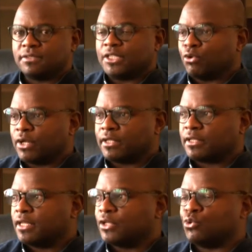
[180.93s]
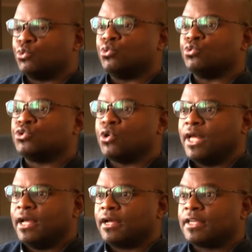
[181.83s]
hydroélectrique ou
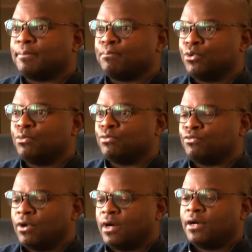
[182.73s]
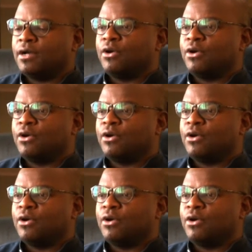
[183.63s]
solaire qui peut pouvoir